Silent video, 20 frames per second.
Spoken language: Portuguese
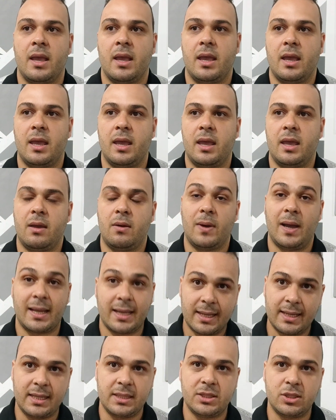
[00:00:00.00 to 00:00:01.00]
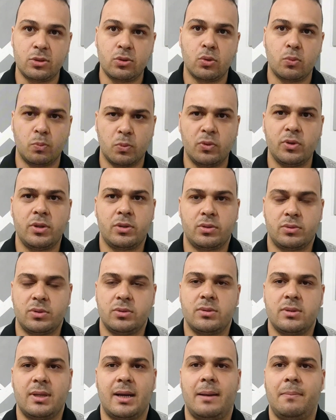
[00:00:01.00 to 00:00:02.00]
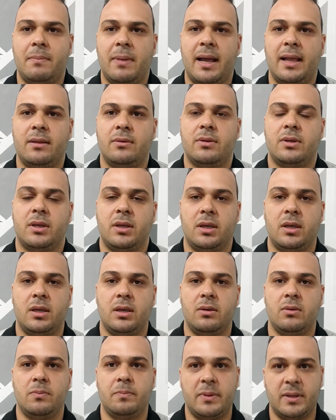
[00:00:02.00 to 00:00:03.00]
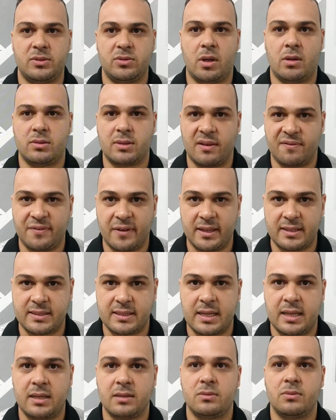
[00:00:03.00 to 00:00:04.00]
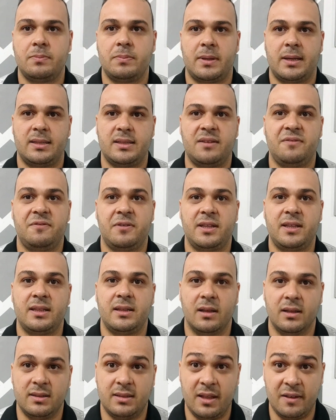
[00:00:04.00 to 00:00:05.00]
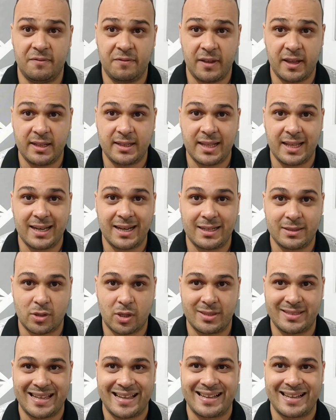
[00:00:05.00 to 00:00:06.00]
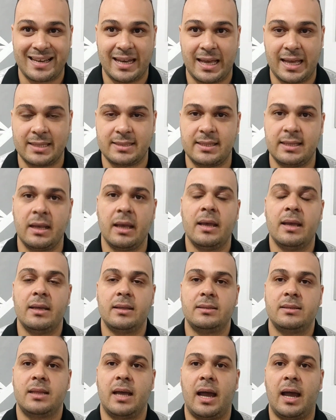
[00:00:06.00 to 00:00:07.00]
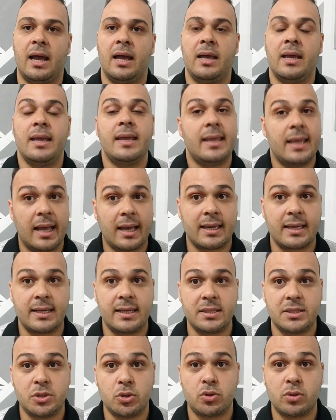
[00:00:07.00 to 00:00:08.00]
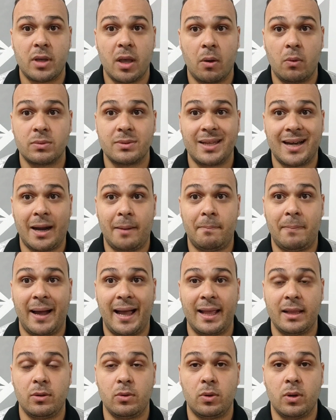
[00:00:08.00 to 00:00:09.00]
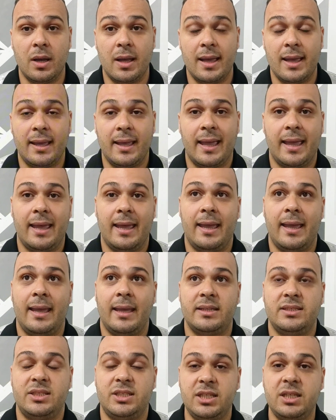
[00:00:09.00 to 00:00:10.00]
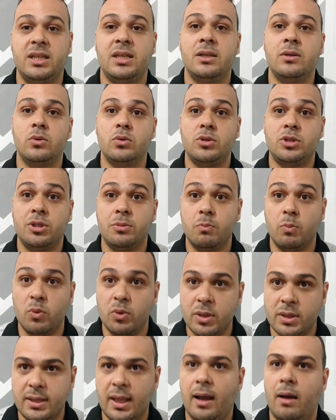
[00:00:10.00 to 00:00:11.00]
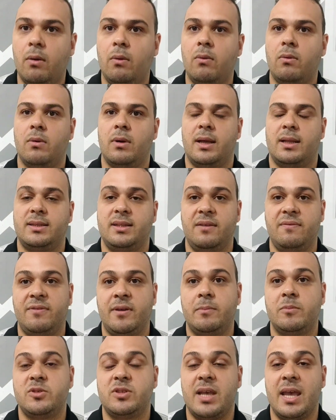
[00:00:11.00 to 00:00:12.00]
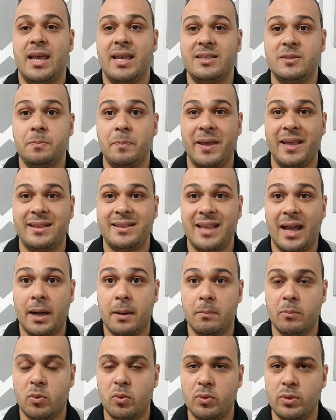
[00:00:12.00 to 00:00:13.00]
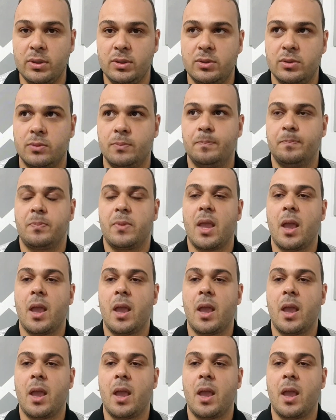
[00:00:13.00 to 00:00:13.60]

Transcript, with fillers: É, eu acredito muito no trabalho que o pessoal está fazendo para def defender a nossa classe, tá? E acredito que é um trabalho é, digno de muita honra, devemos respeitar muito.